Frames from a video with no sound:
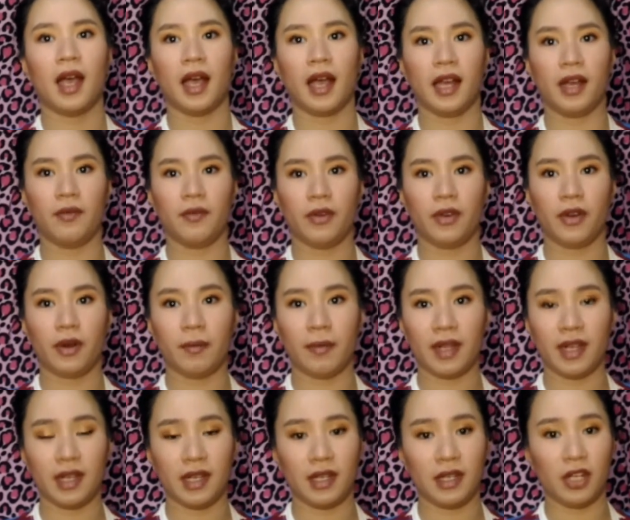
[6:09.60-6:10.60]
Alam na
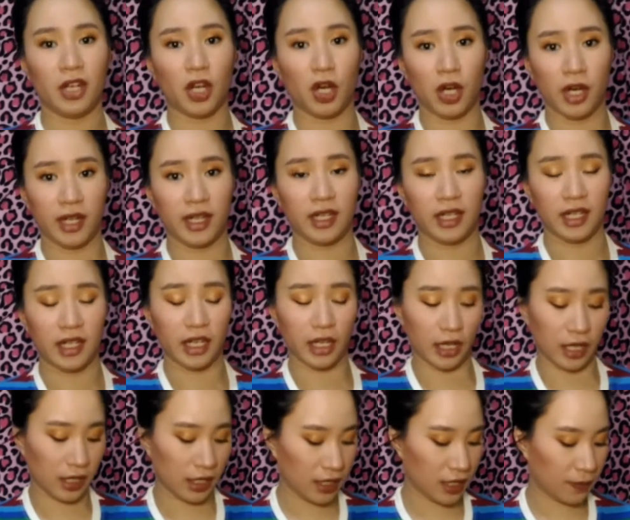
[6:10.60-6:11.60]
naman yon
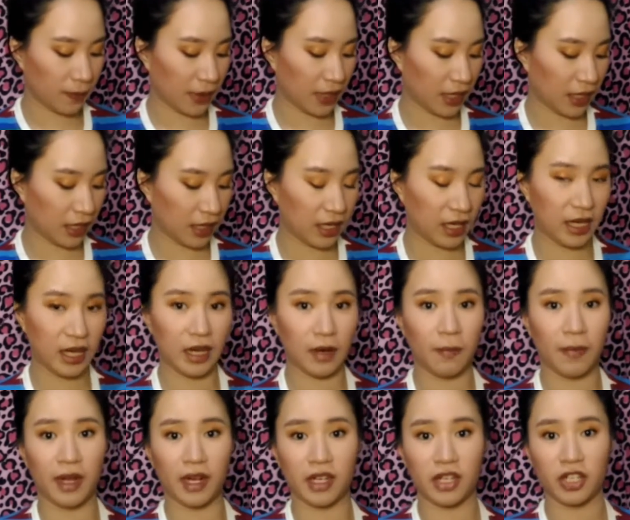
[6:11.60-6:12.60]
girls, pag nag-nail
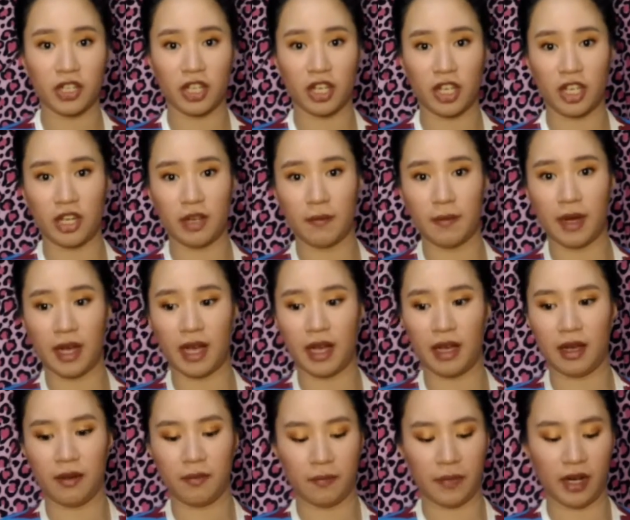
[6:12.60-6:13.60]
polish kayo, diba?
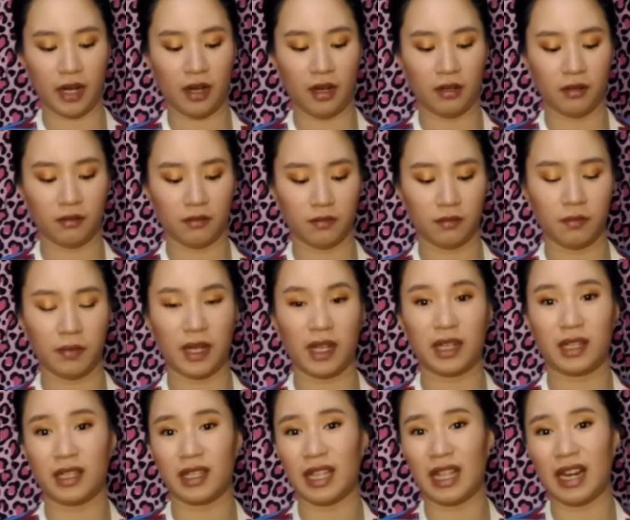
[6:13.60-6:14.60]
parang pag
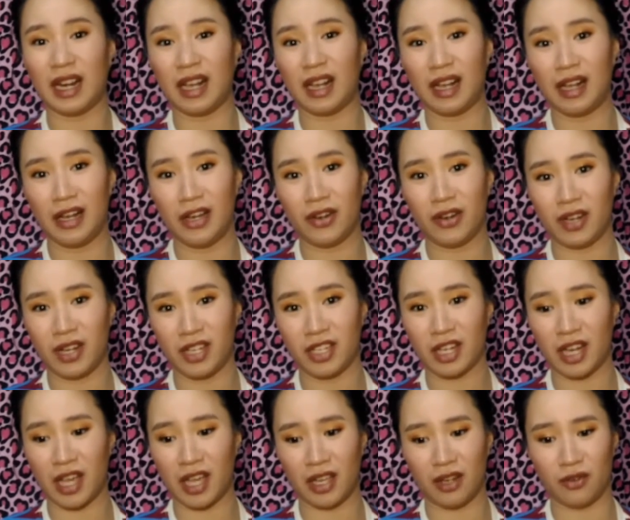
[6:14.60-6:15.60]
tinanggal nyo na
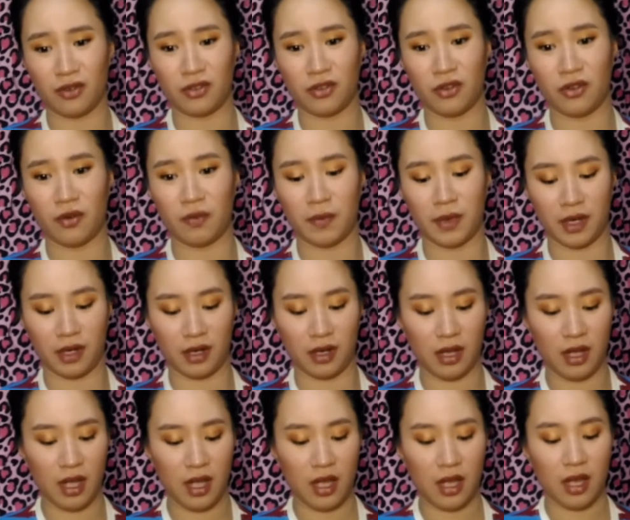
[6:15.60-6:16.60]
siya and gusto nyo mag,
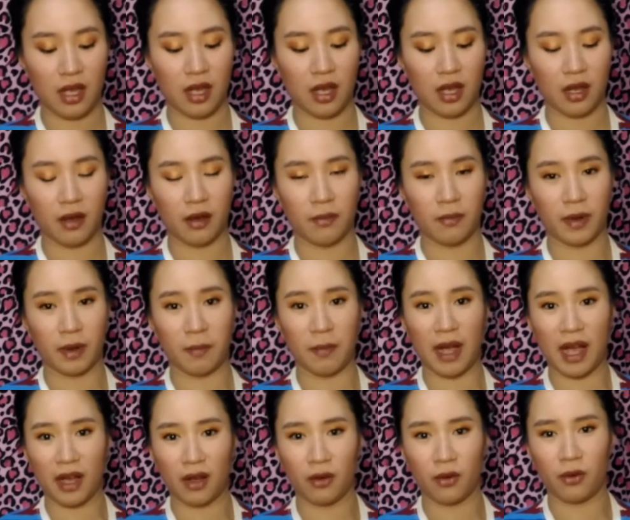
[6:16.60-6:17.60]

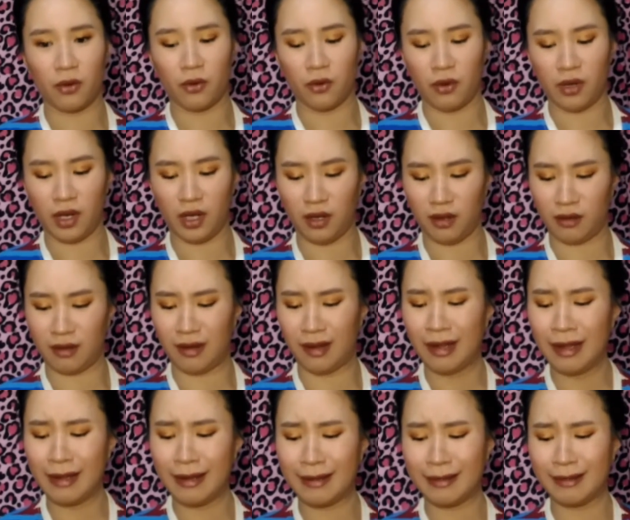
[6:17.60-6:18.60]
magbago, like, uh,